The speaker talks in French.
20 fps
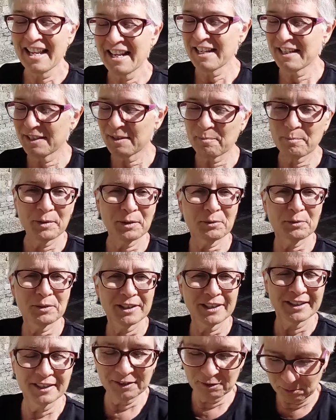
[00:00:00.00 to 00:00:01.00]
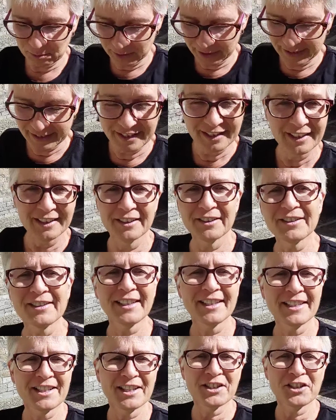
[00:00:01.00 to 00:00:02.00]
les apéros et les
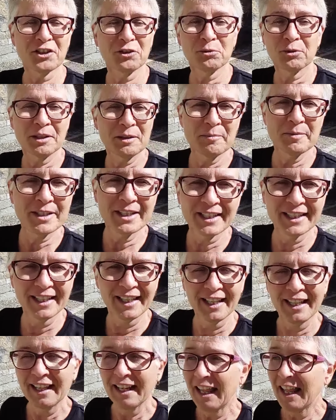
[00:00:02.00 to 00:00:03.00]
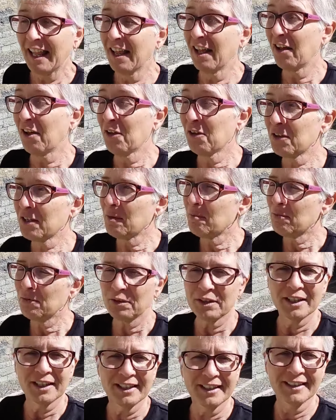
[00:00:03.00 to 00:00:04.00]
ça y est, là, j'ai tout éliminé. Il n'y a plus
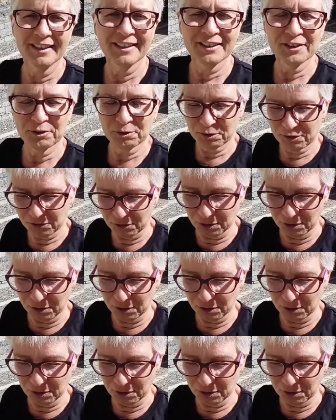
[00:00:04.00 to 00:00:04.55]
rien. Donc,